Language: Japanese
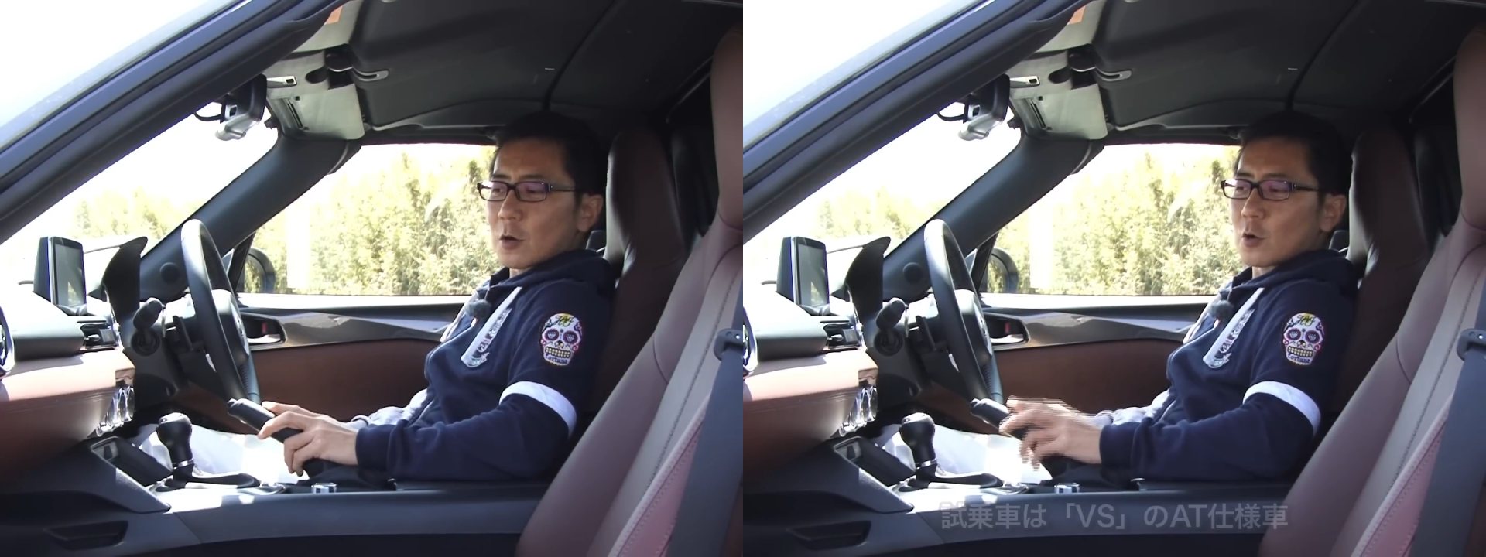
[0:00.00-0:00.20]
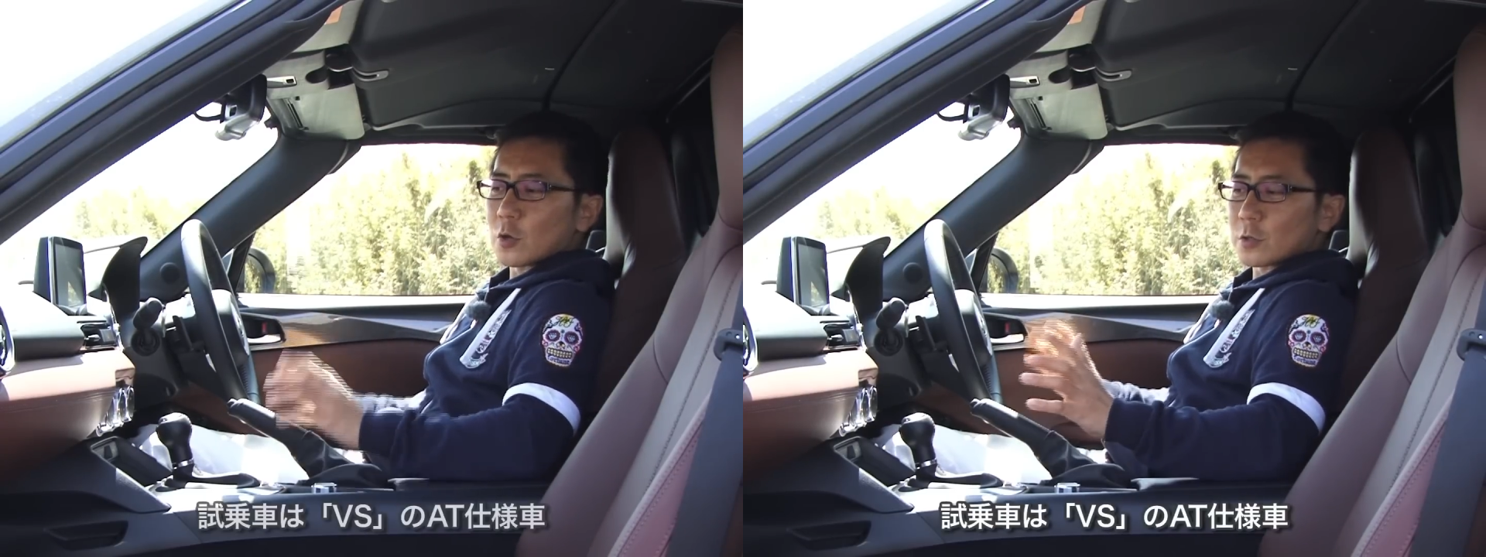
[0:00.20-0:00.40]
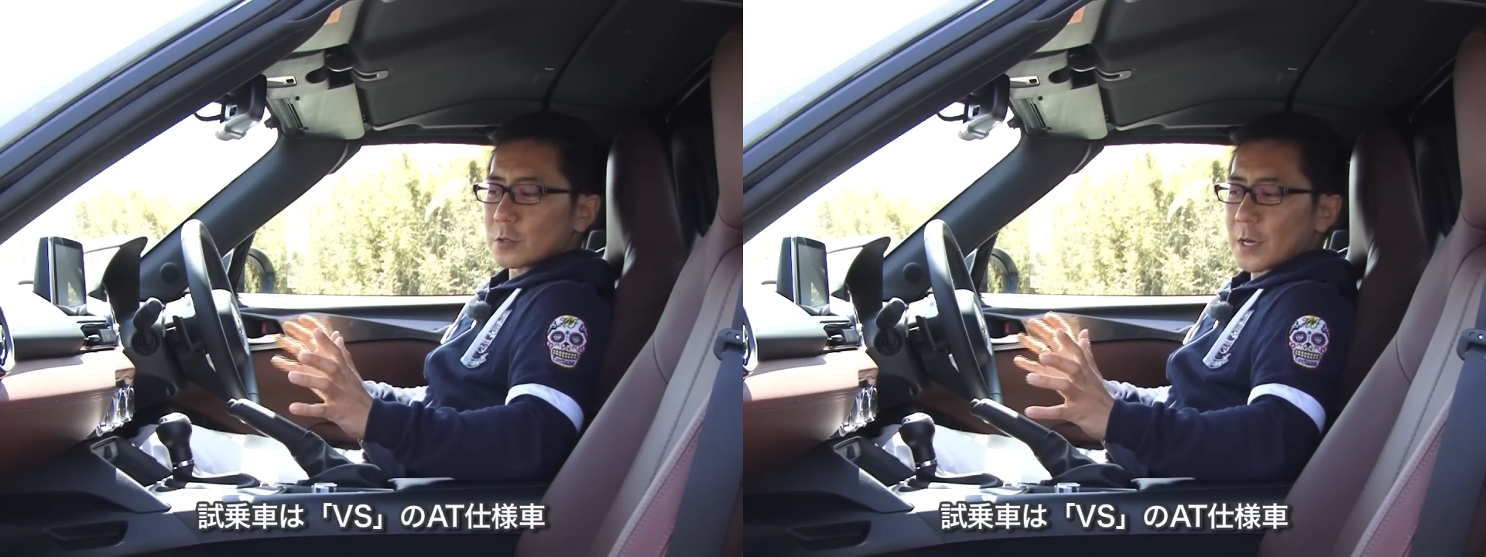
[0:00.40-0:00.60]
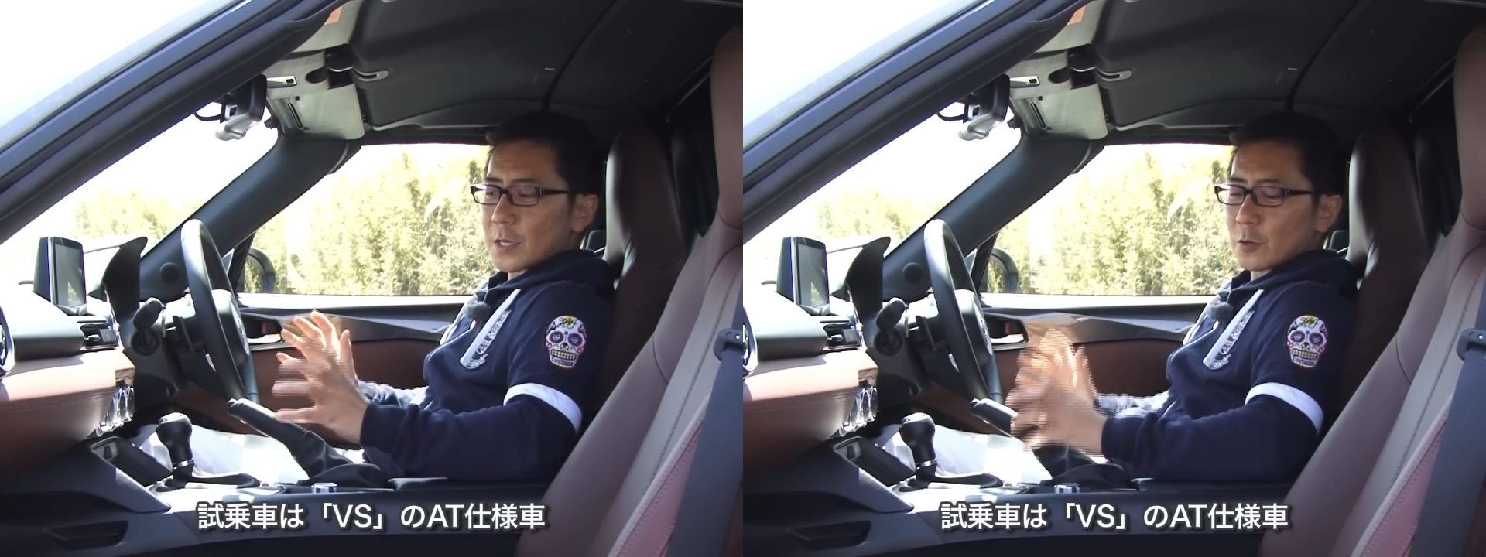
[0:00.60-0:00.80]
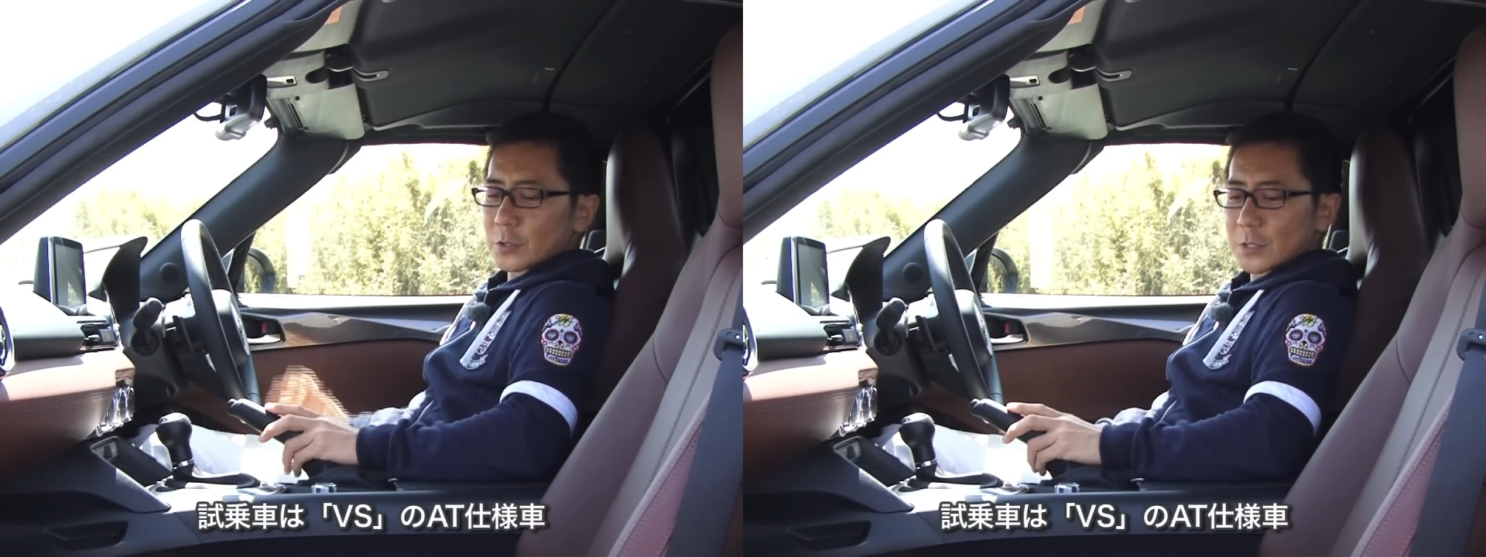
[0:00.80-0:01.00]
この
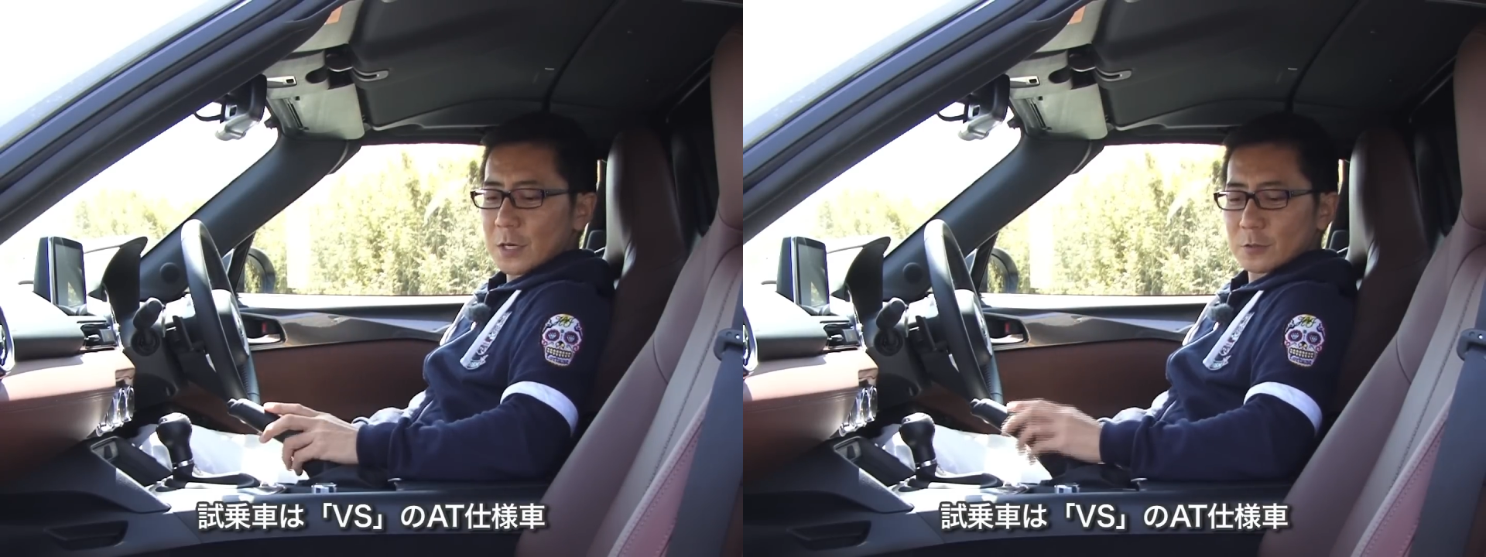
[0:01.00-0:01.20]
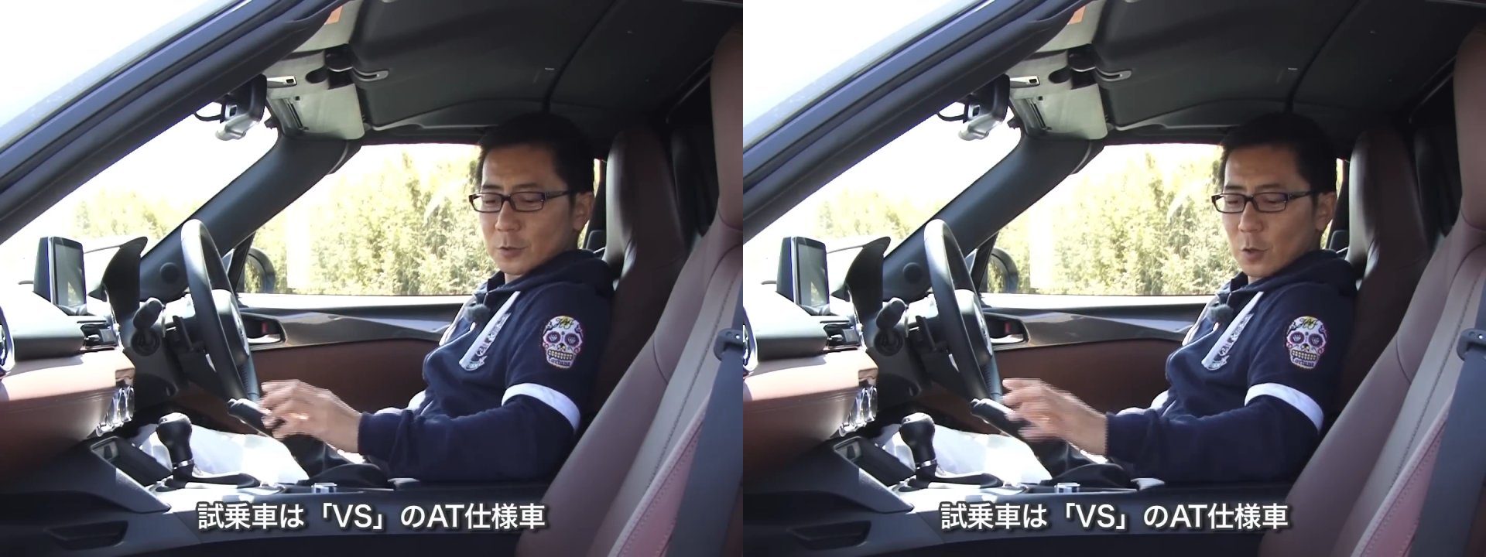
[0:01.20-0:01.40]
グレードになる